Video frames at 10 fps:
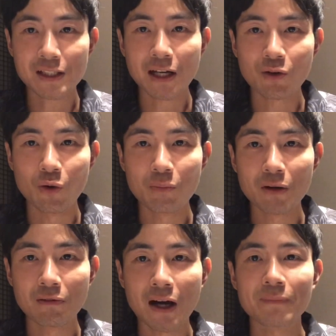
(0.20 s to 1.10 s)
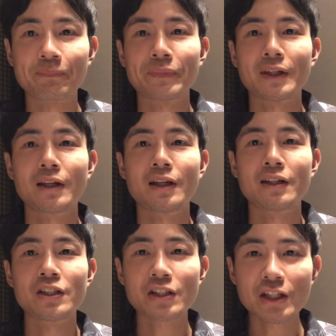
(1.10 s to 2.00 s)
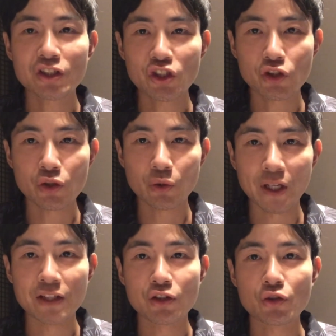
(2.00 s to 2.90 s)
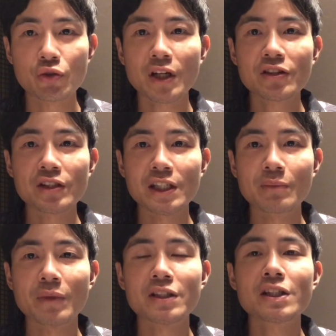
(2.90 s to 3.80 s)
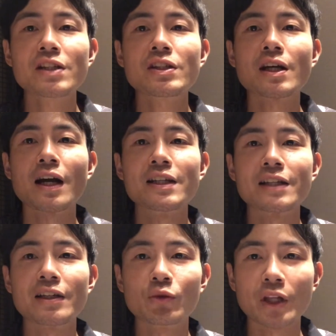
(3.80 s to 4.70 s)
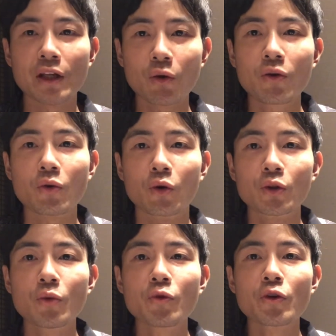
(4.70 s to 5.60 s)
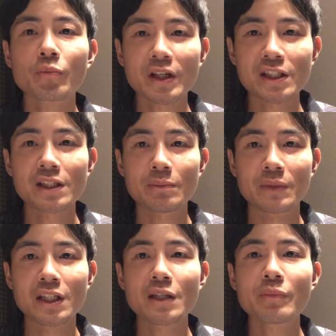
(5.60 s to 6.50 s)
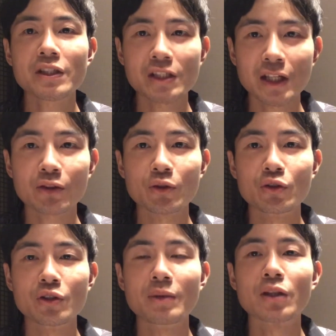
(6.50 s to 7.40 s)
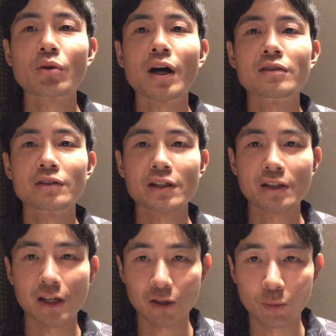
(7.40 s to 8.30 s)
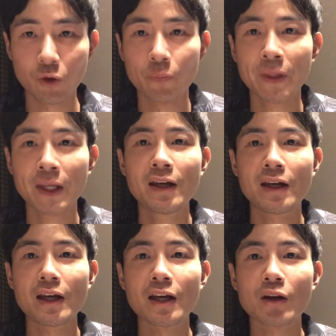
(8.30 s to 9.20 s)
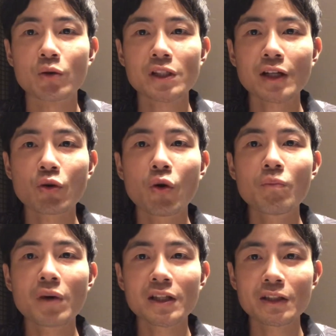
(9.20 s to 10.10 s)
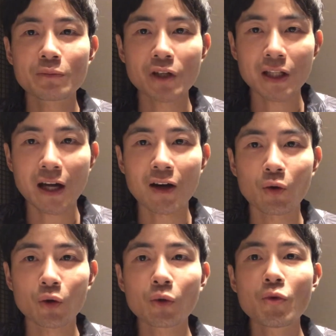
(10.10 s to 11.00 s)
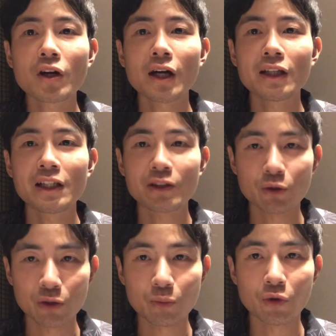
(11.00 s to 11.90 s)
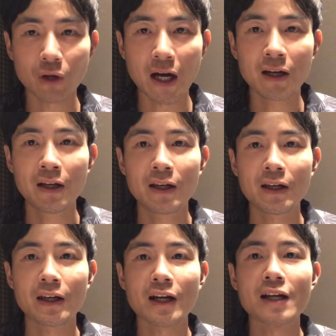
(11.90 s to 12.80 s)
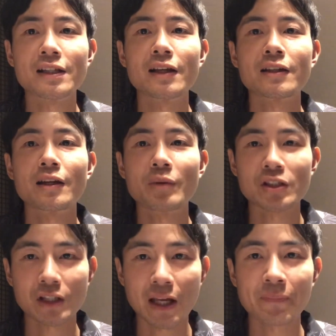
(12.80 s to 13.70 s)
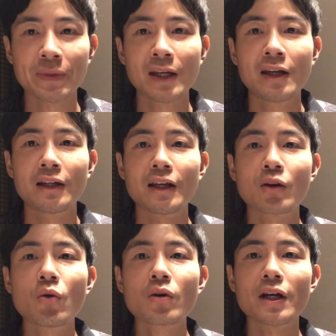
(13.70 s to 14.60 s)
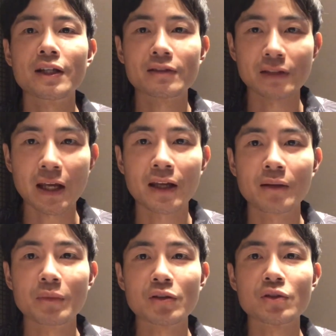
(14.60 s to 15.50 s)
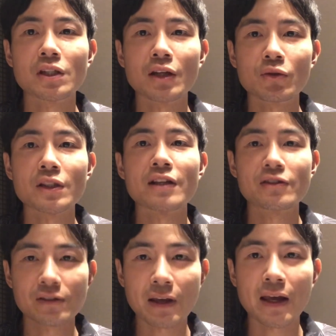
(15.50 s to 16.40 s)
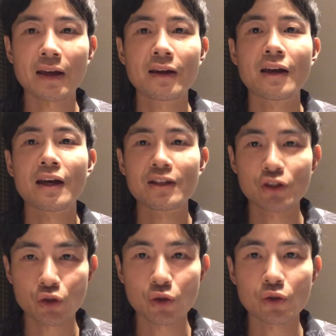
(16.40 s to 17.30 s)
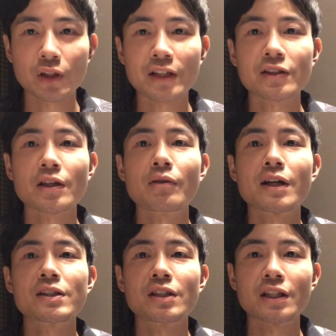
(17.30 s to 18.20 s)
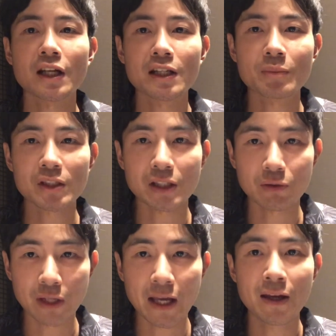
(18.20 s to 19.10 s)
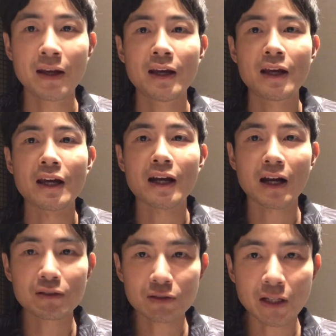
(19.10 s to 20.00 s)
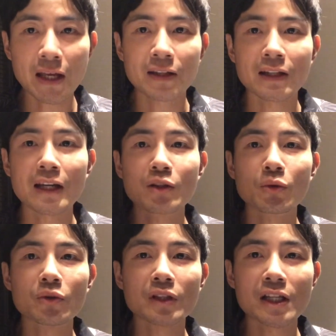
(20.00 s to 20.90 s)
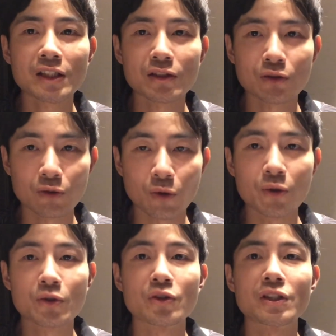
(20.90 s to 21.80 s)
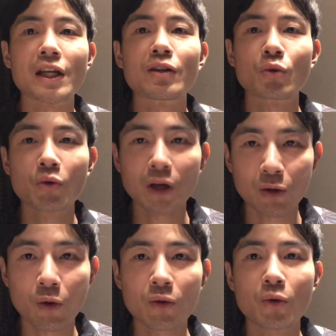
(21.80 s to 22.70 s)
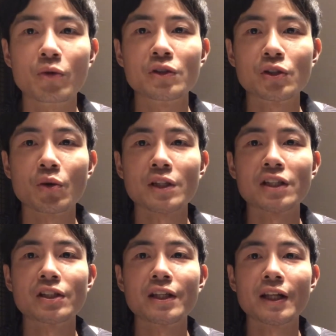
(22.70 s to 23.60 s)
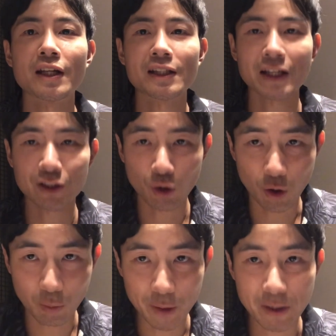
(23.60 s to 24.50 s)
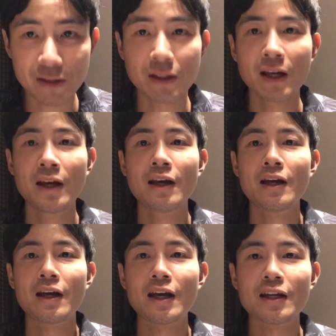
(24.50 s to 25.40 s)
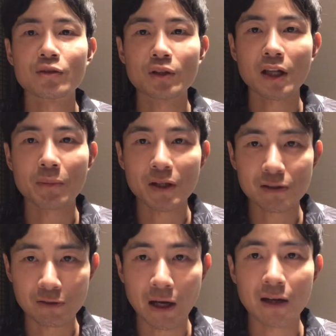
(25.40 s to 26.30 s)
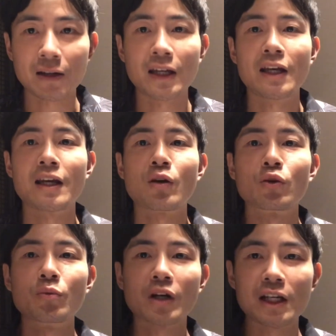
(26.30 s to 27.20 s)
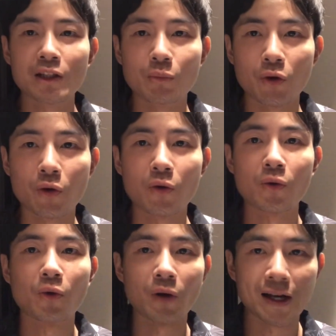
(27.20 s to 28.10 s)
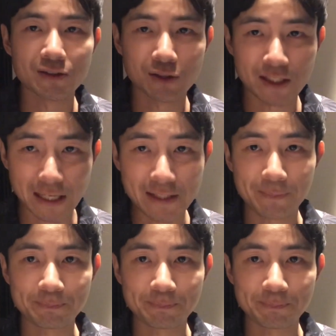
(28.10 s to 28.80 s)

さんこんばんは、えー、2024年10月に町田市で開催予定の「子どもの町ミニ町田」というイベントがあるんですけれども、えー、こちらの本番に向けた子ども会議というものが、えー、開催されましてで今回ですね、まあ、そちらの撮影編集携わらせていただきましたので、え軽くね内容のダイジェストとそして動画の告知をさせていただきたいと思います、えそれではまずは、えー、子ども会議の模様をご覧ください